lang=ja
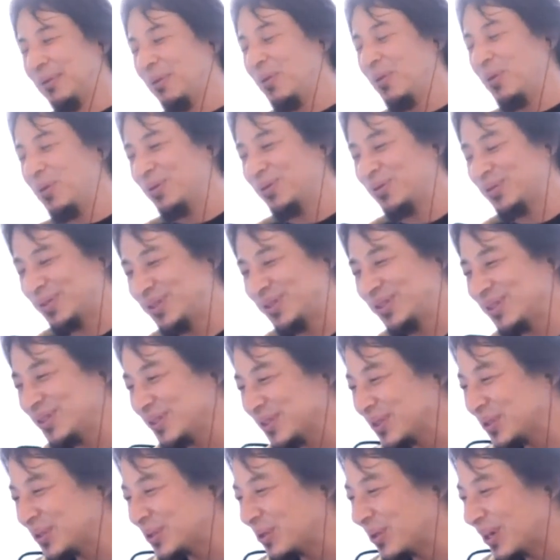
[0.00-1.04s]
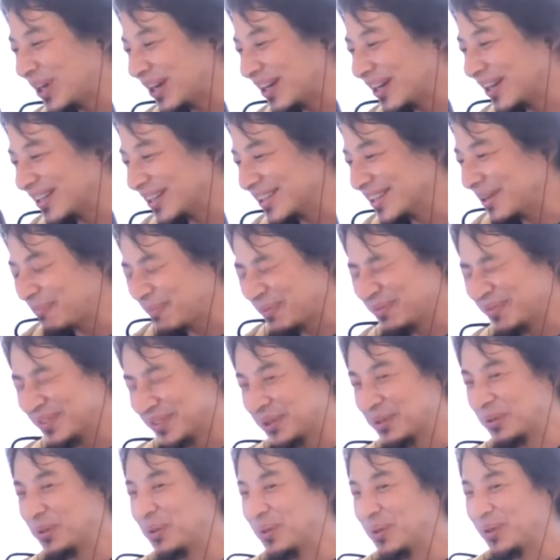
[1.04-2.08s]
お普通の人は、や
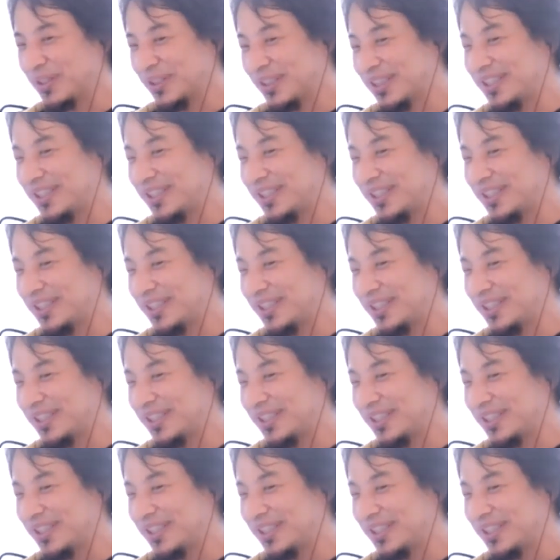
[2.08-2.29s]
その、